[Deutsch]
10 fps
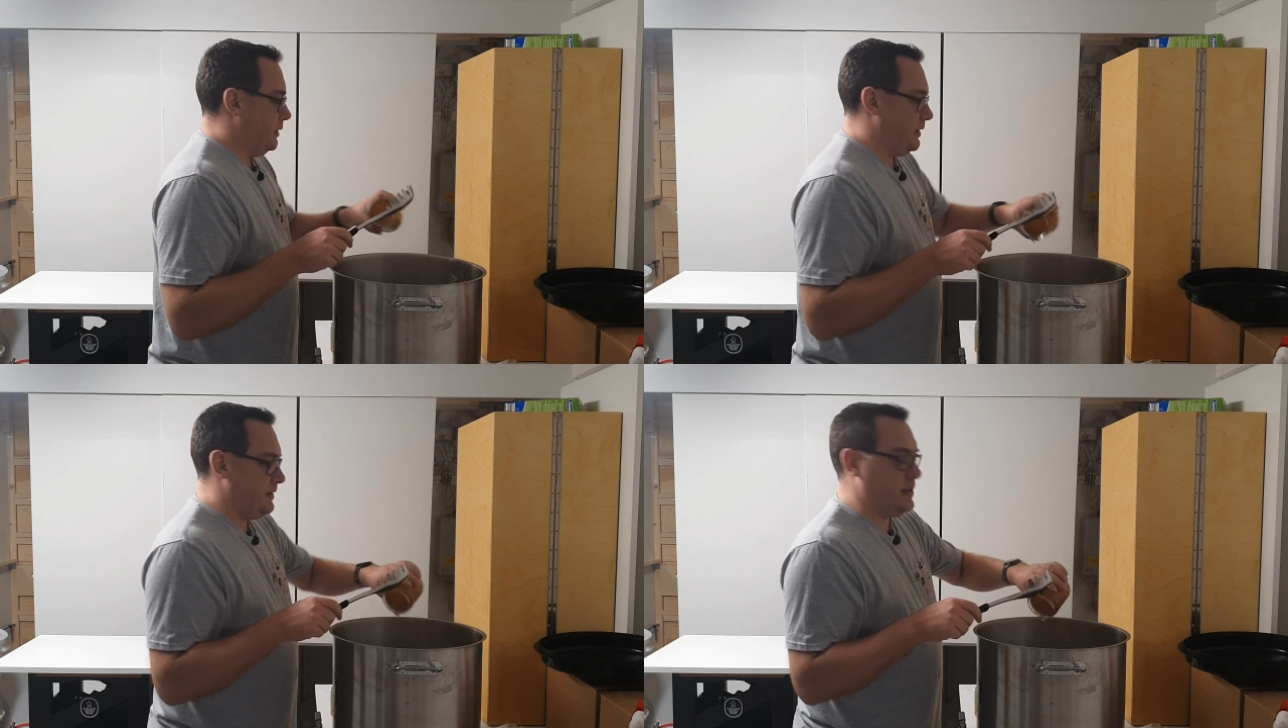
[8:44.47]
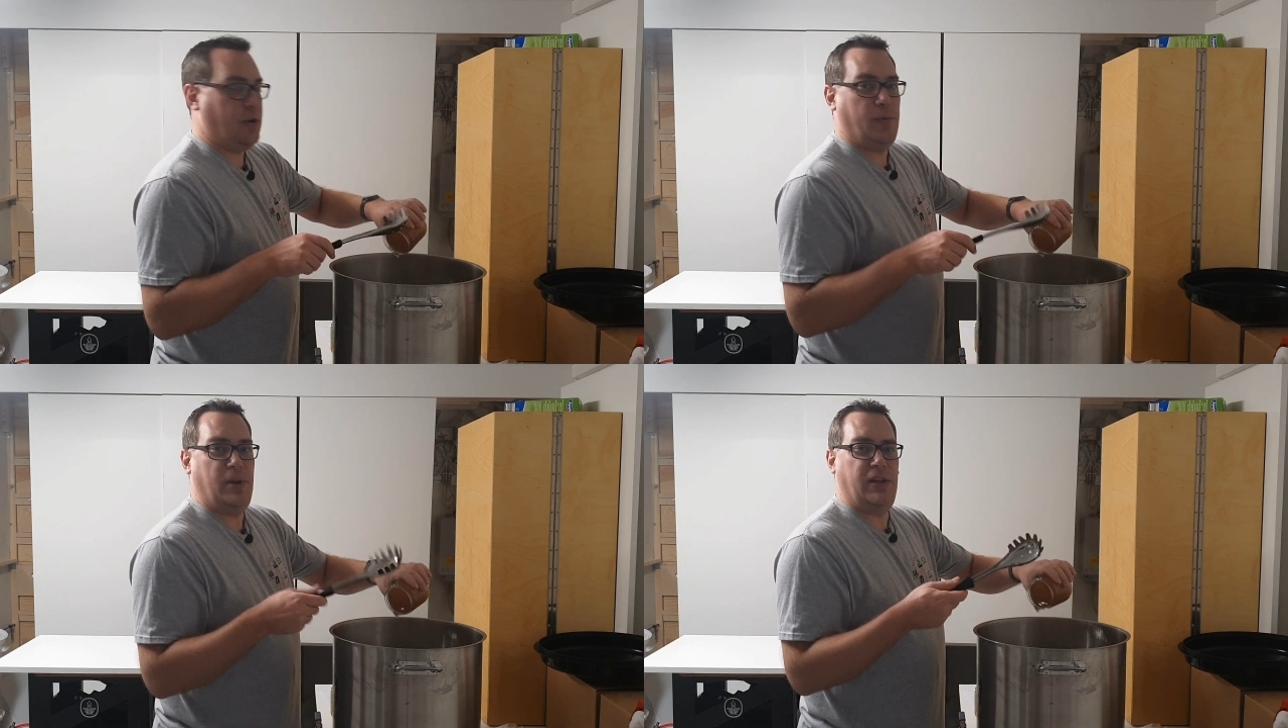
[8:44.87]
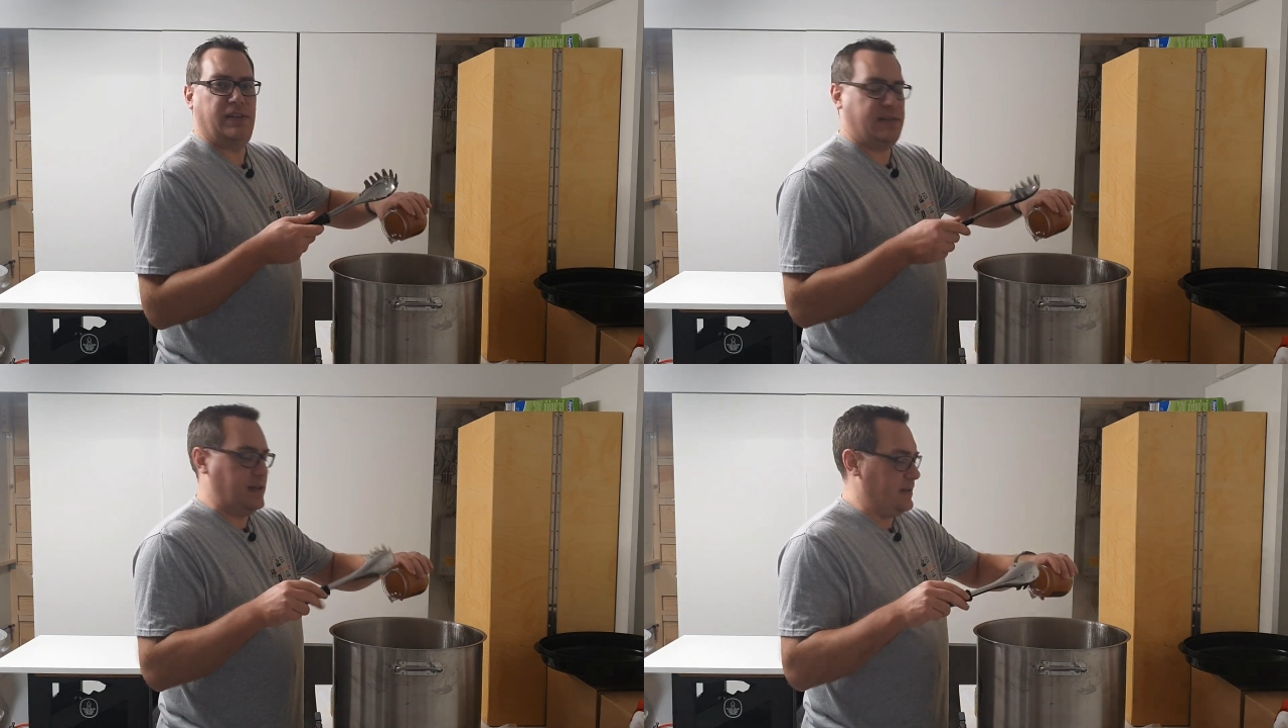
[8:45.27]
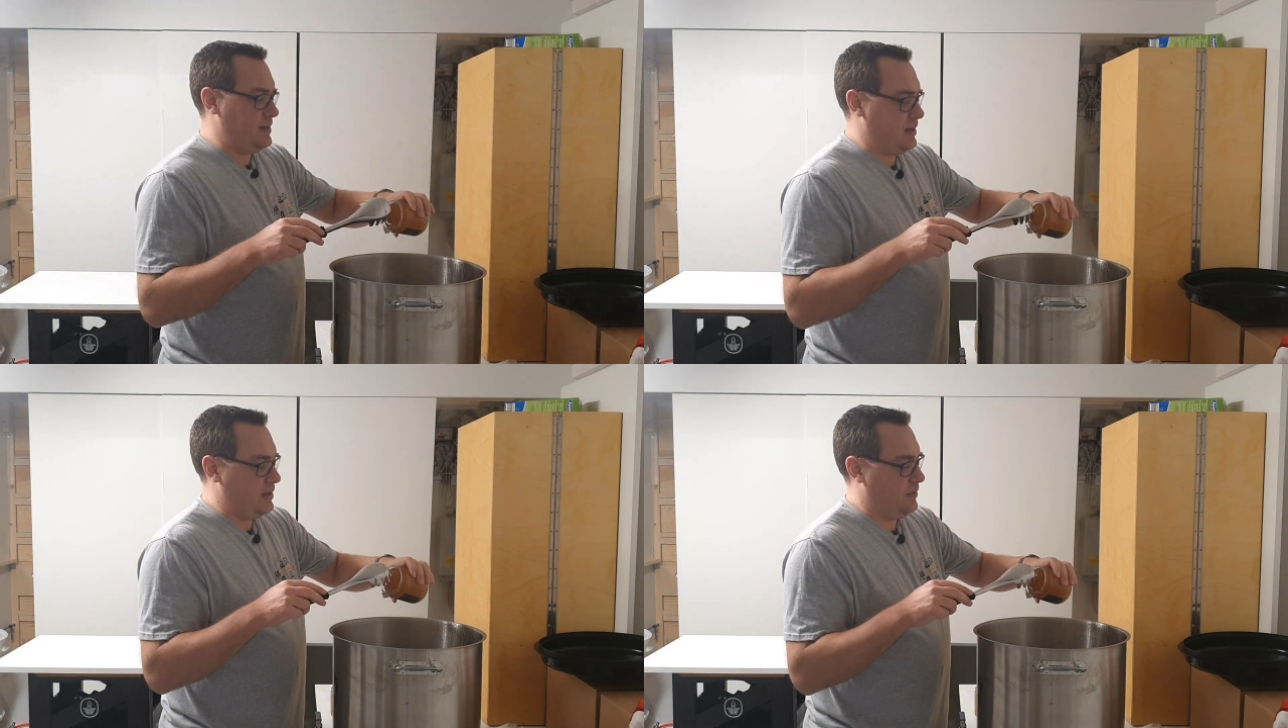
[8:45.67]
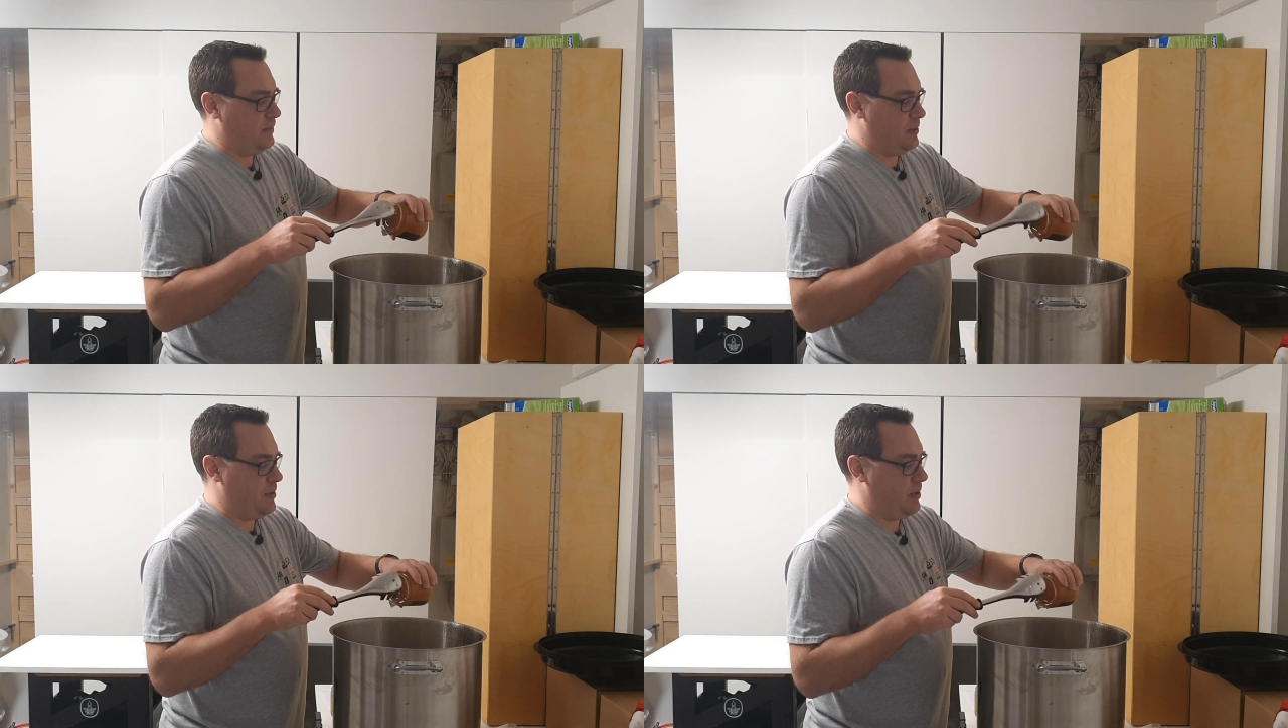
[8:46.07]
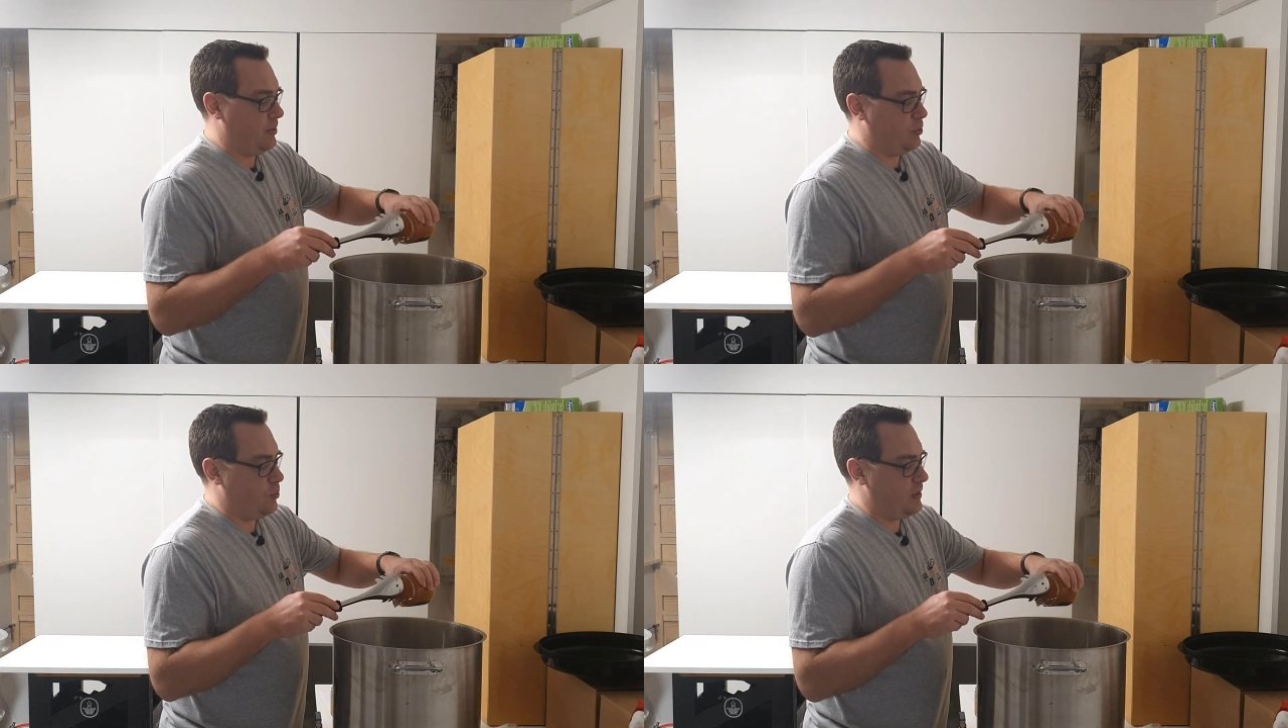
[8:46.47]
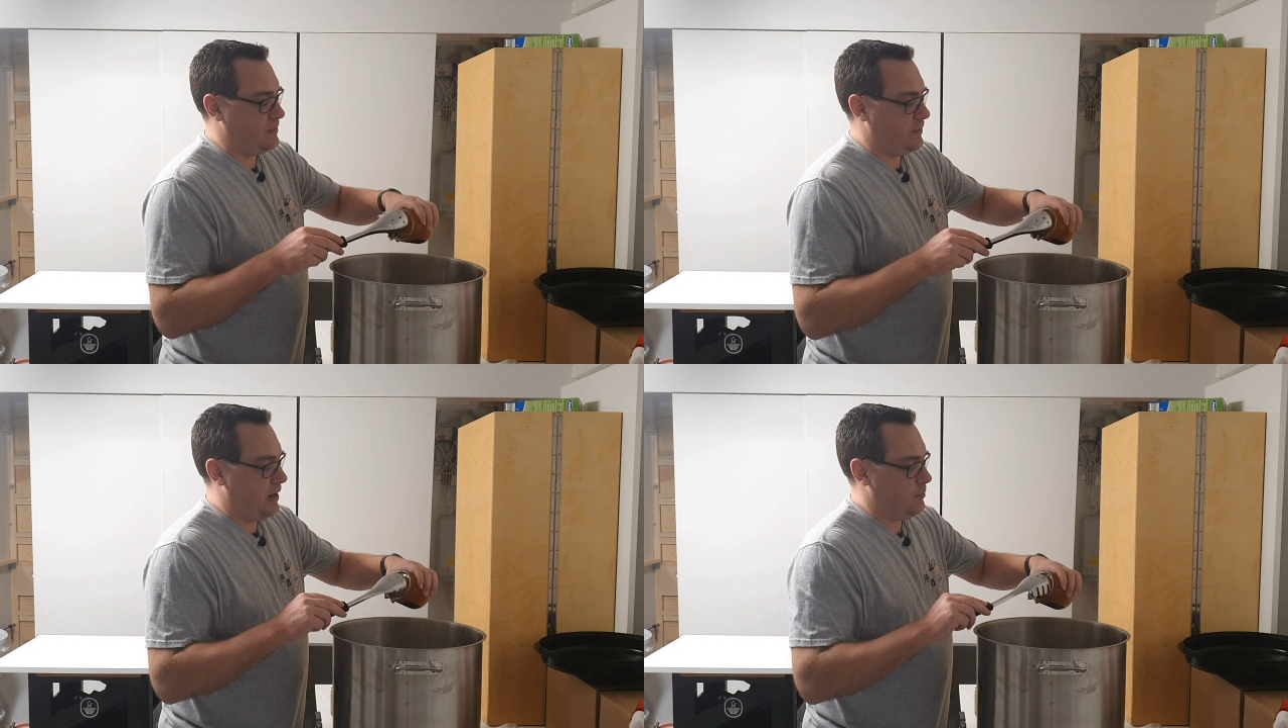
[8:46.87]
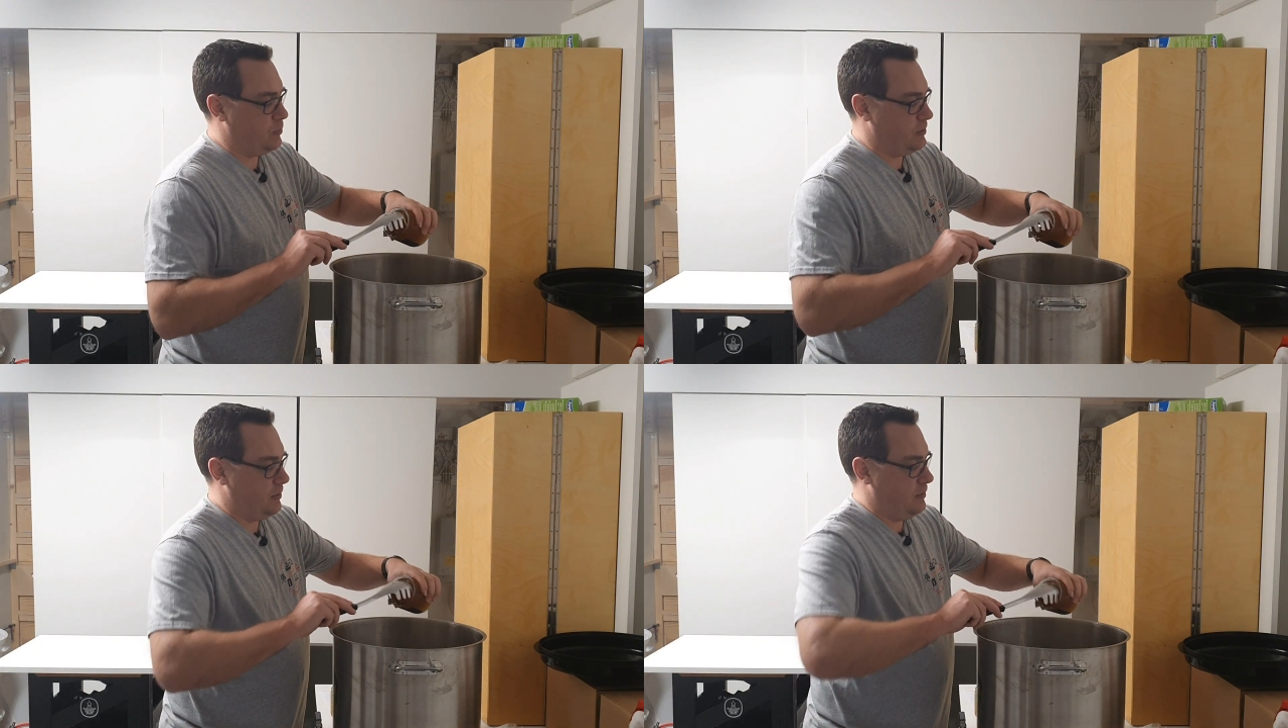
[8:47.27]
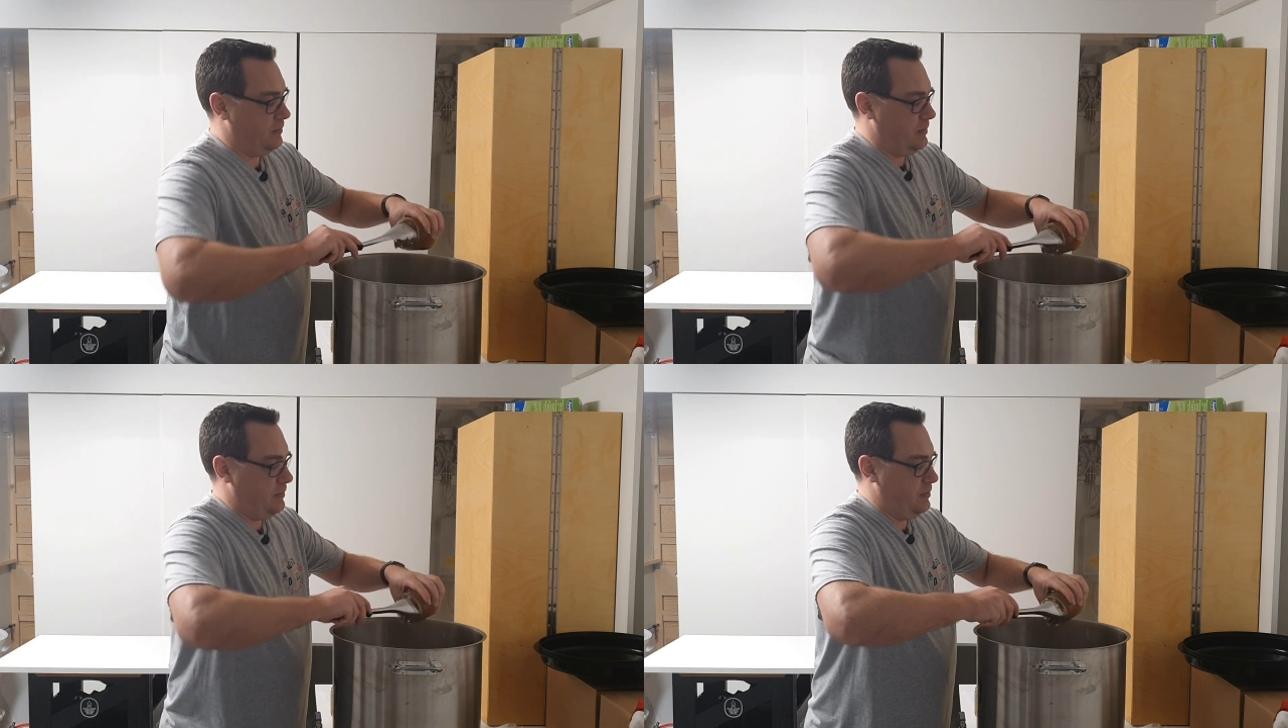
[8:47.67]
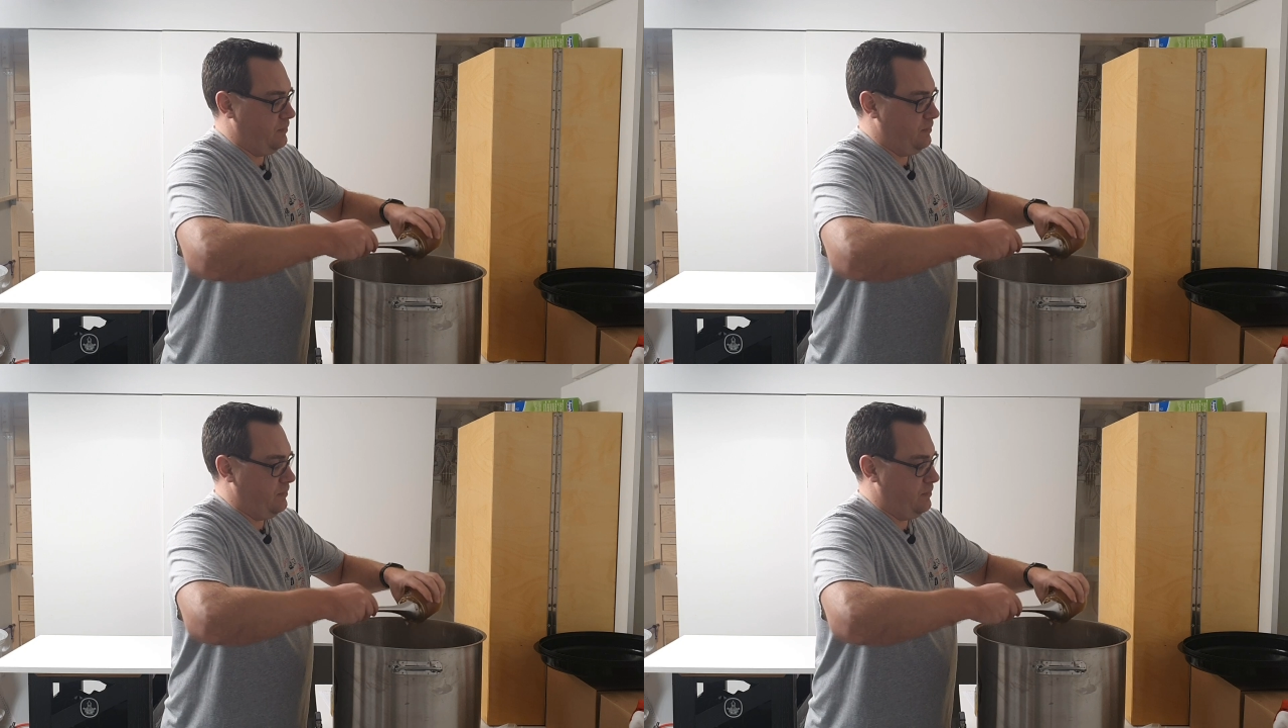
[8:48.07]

Das ist auch nochmal eine interessante Sache, die ich vielleicht mal an Thomas fragen müsste. Wie,